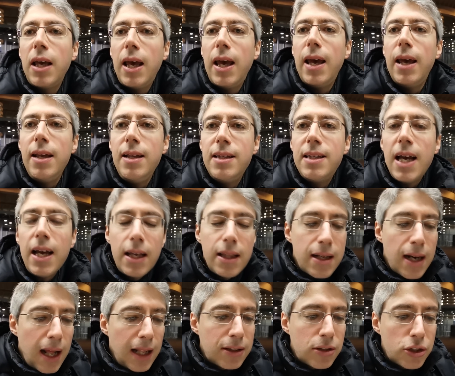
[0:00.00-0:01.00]
e Inzaghi
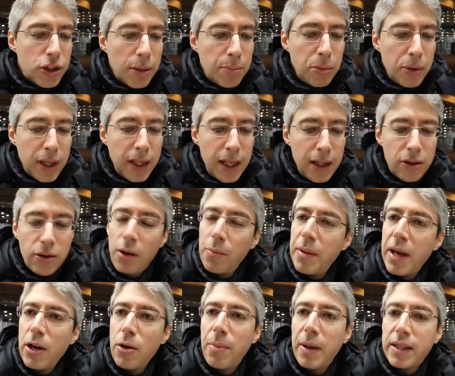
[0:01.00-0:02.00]
tra l'altro ci ha pure detto il
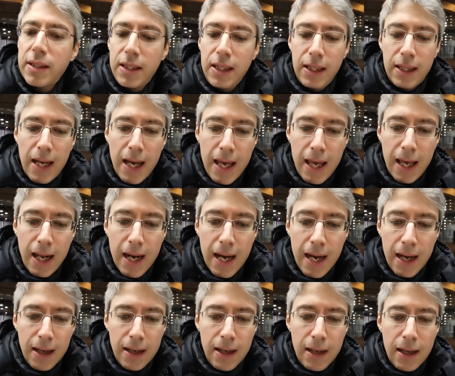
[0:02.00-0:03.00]
piano partita
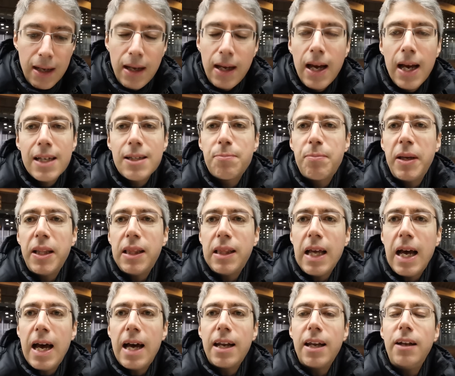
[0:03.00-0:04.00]
era
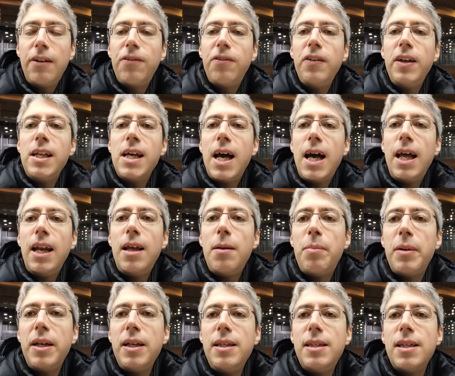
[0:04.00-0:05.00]
aspettare il
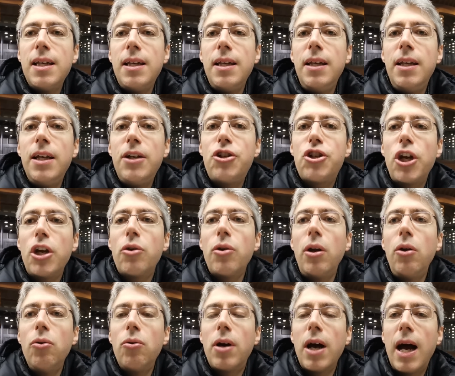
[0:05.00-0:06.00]
finale per inserire Dzeko
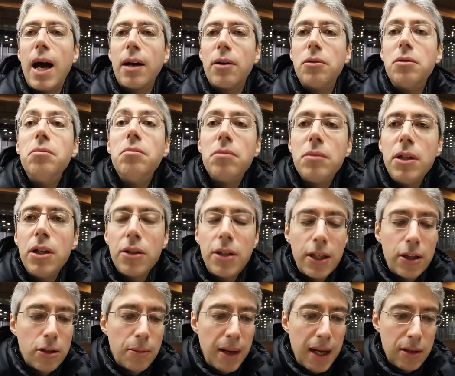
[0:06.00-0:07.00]
e Lukaku. Io ho
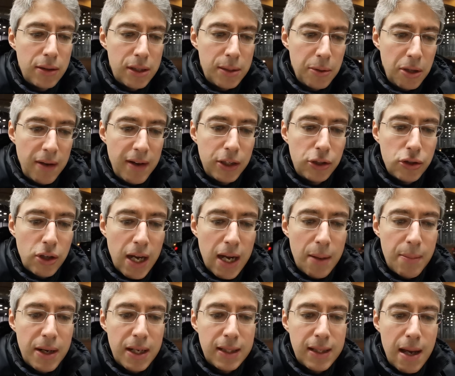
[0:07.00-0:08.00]
detto ma non si poteva
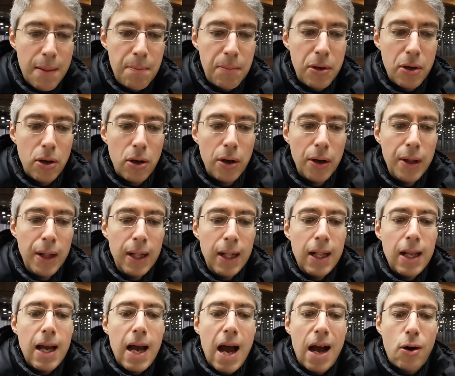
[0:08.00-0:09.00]
giocare per esempio
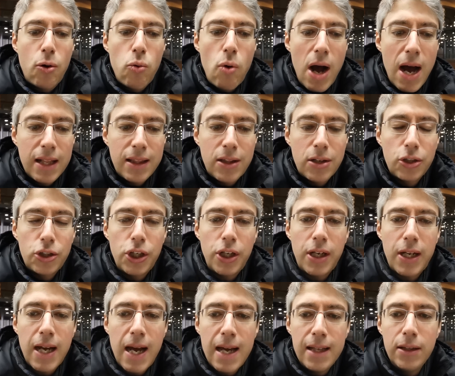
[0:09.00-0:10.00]
a 4
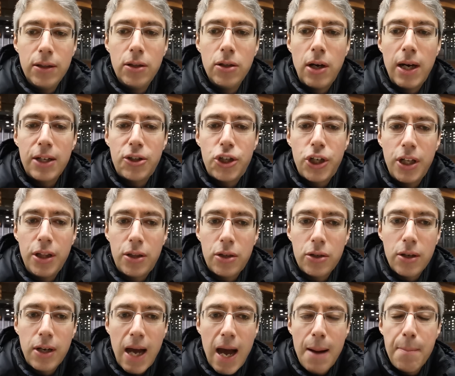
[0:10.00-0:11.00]
cercando a
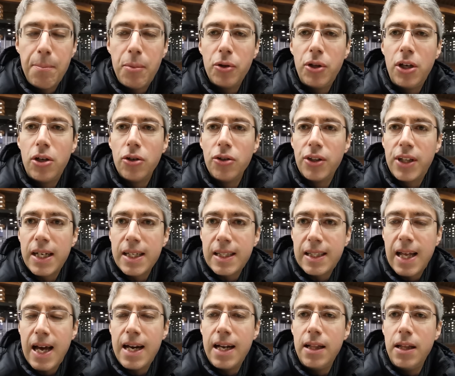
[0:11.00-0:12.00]
centrocampo di
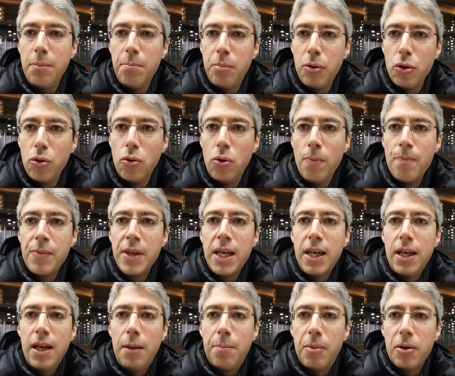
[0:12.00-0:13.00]
contrastare di più
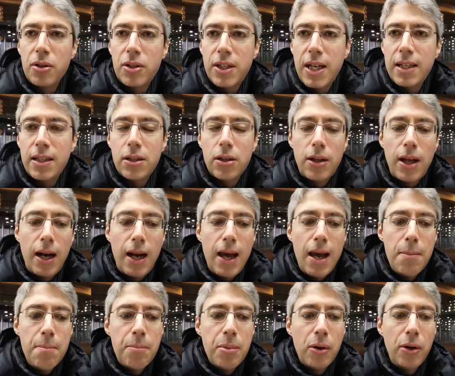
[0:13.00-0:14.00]
il possesso
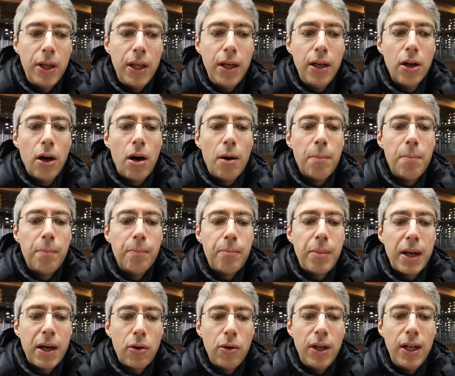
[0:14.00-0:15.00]
dell'Empoli? No,
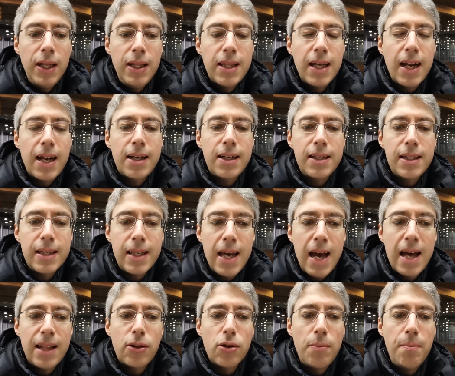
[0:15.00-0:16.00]
per lui l'Inter ha
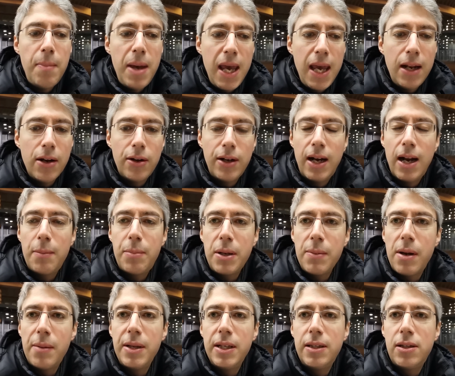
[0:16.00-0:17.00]
rischiato meno nella
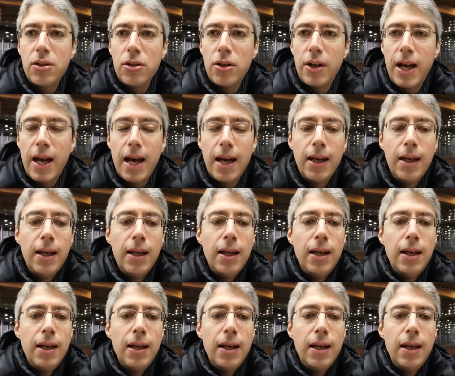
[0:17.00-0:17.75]
prima mezz'ora